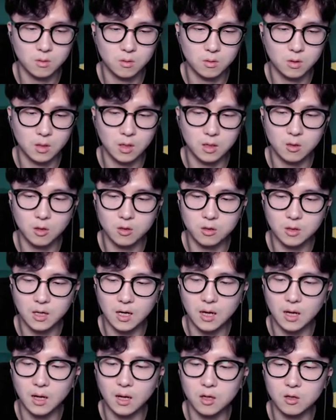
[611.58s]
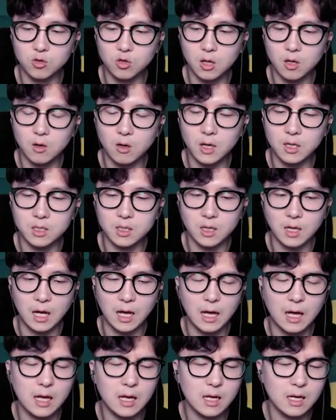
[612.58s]
오케이 터져라 뒤에 거까지
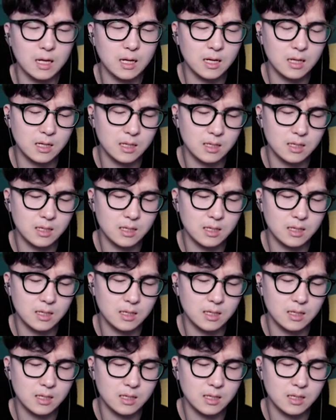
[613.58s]
아